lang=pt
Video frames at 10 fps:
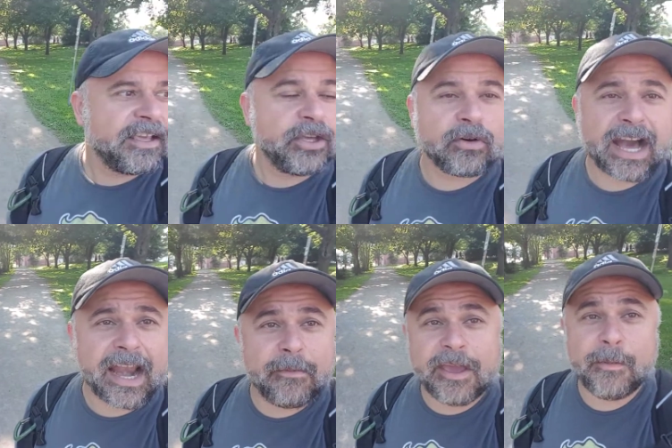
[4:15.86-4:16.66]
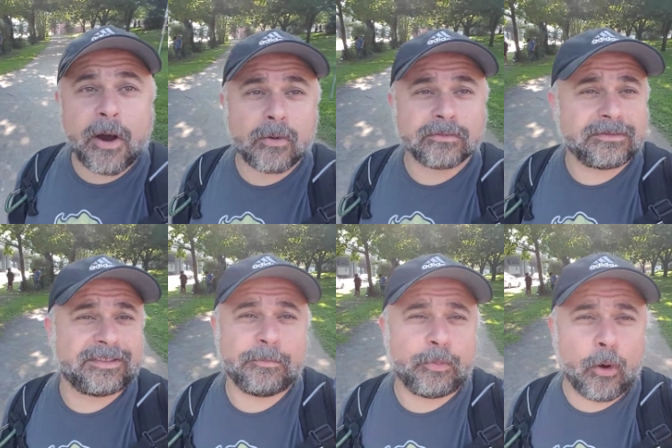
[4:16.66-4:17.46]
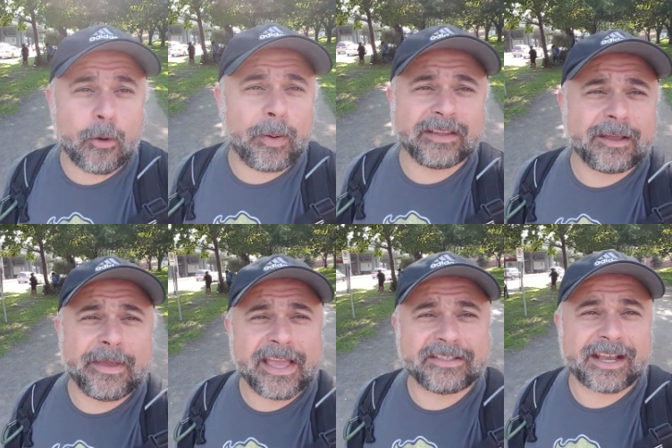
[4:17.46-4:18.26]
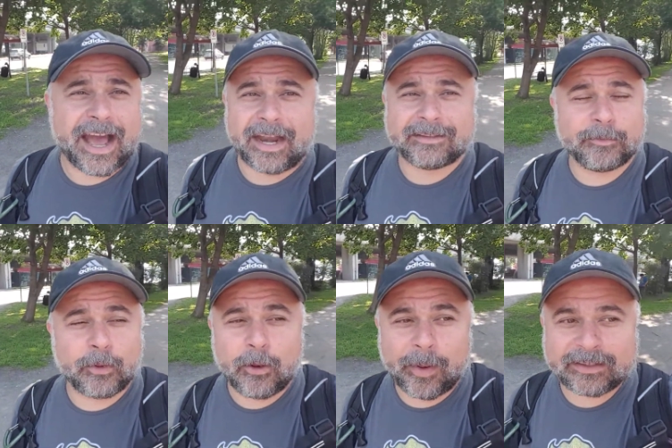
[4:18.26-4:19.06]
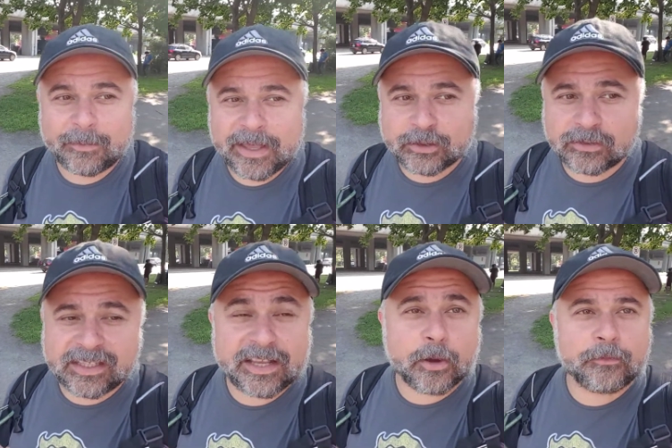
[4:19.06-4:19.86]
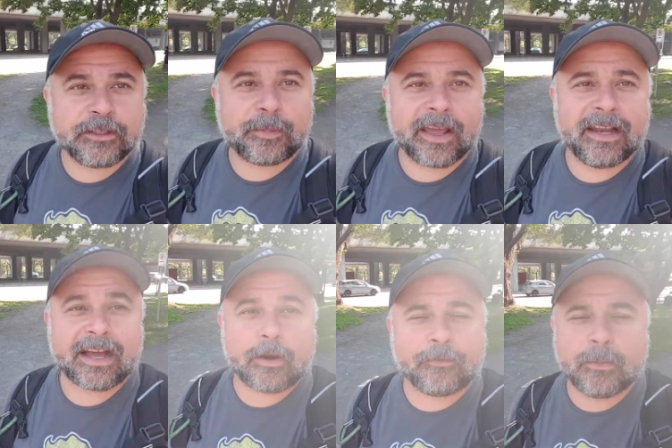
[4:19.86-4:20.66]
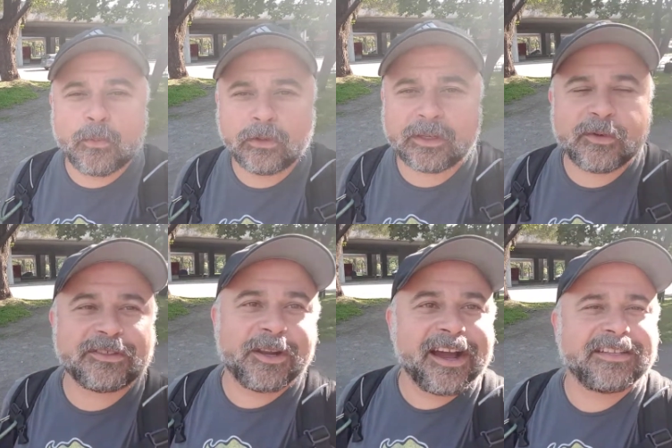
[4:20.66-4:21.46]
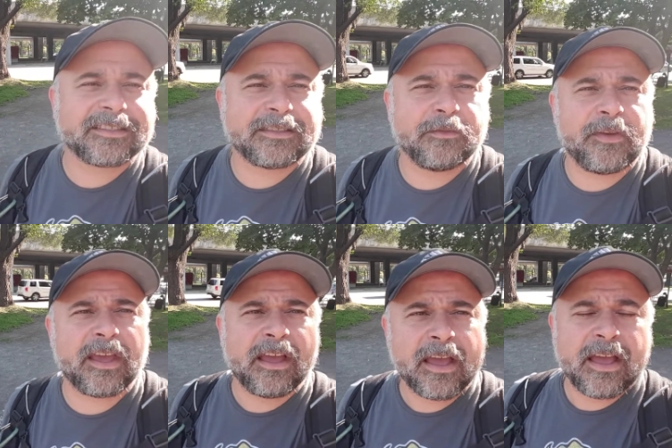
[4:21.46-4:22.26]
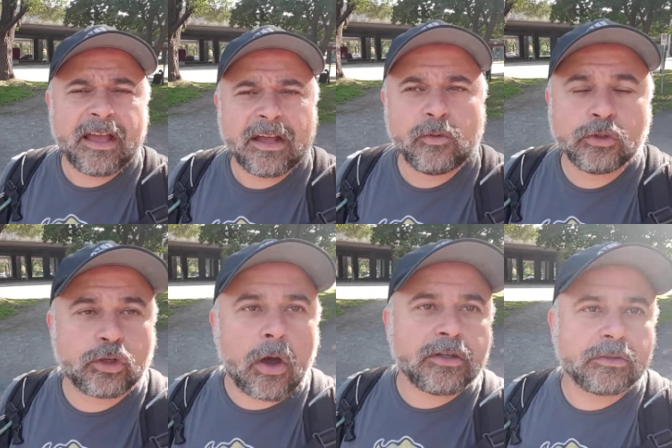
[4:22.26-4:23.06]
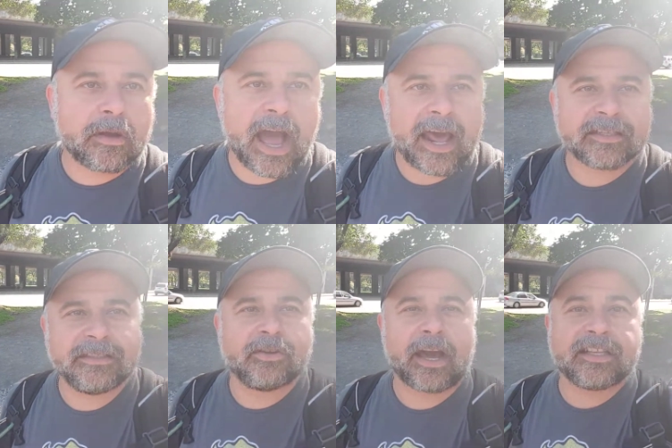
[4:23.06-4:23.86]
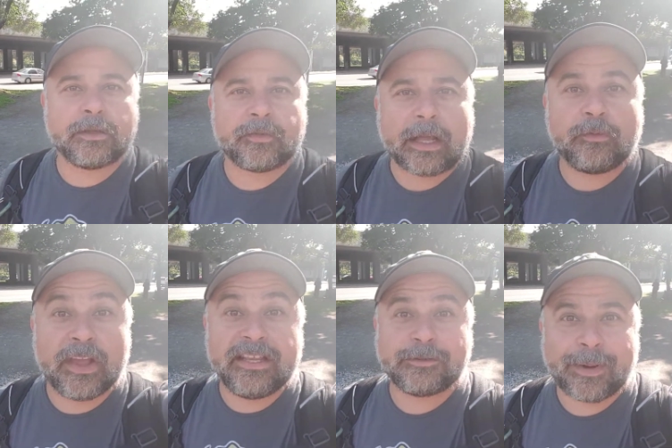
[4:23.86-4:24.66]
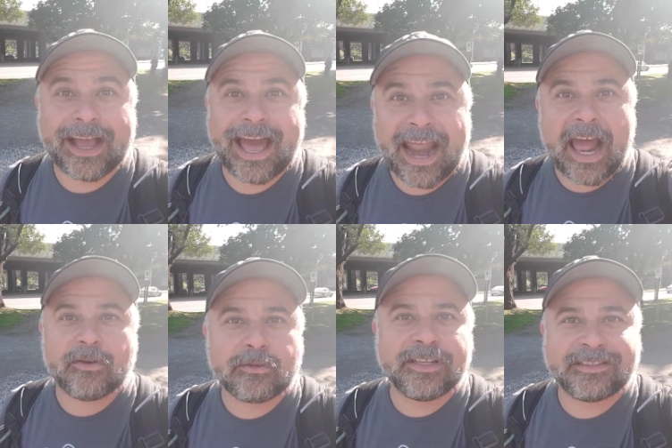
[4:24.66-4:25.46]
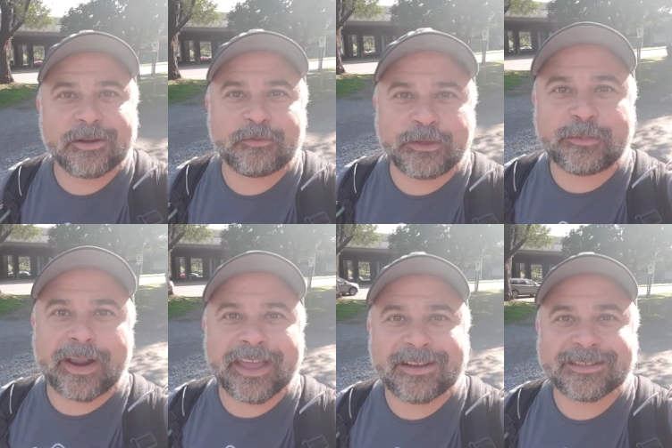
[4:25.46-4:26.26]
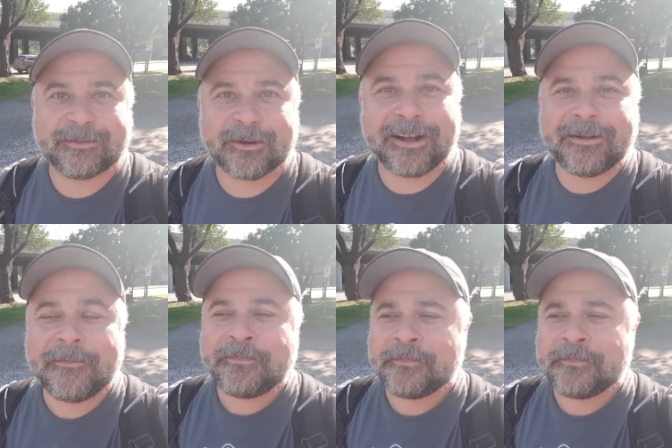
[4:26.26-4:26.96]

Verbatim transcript: E o cara, meu irmão, tripou completamente, cara. Tripou completamente com o desenho que eu fiz para ele, cara. Foi muito emocionante, assim, ver nos olhos do cara, assim, que o cara tinha ficado feliz pra caralho com o desenho que eu fiz pra ele, sabe qual é?